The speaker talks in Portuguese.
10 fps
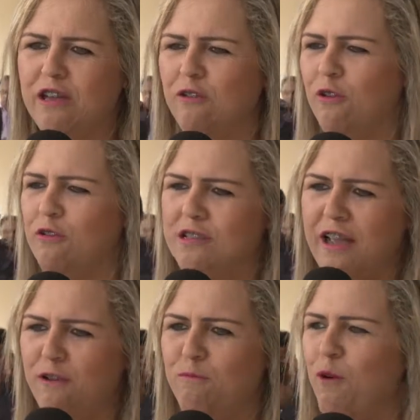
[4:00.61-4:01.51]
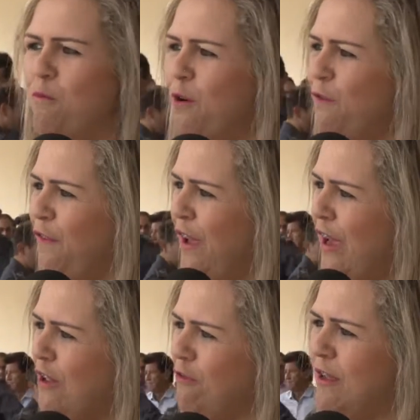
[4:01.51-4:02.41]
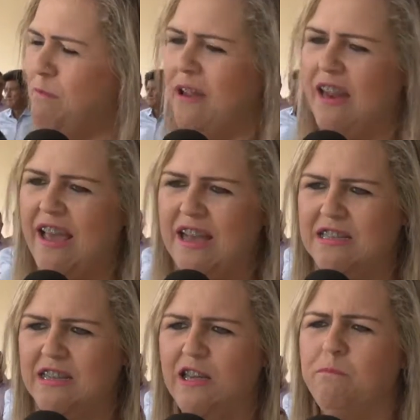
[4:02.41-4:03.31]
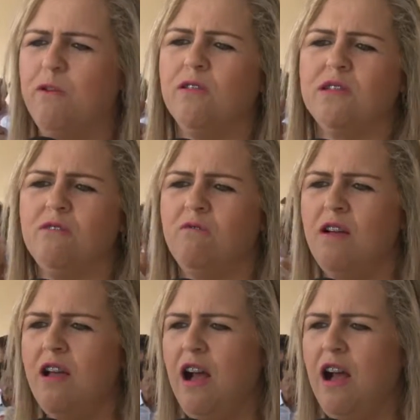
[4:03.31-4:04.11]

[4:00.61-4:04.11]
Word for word: que todos tenham um bom proveito da palestra, que possam